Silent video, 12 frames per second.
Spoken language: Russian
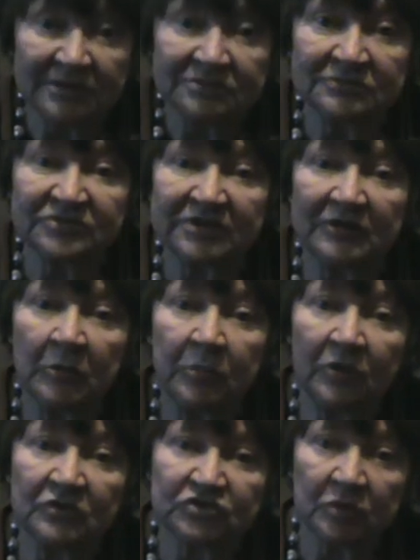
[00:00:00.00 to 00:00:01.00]
Ну, слава
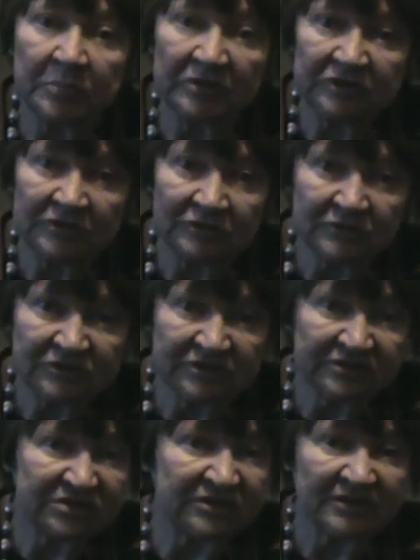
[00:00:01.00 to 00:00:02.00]
богу, что полнолуние
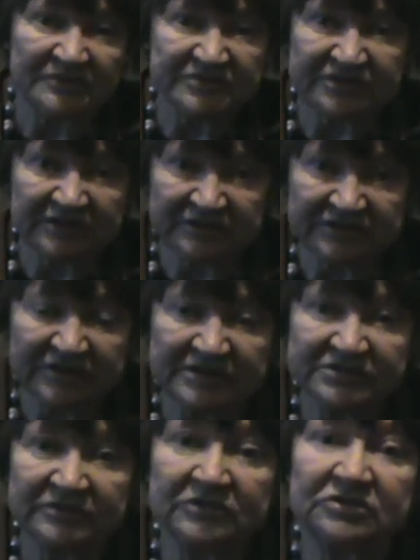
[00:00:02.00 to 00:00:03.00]
не на всех
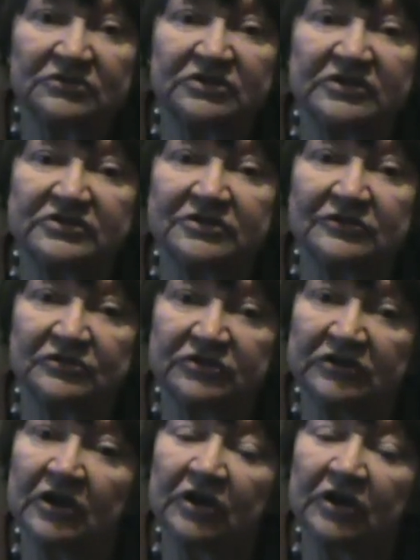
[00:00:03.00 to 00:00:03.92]
действует, но есть люди, на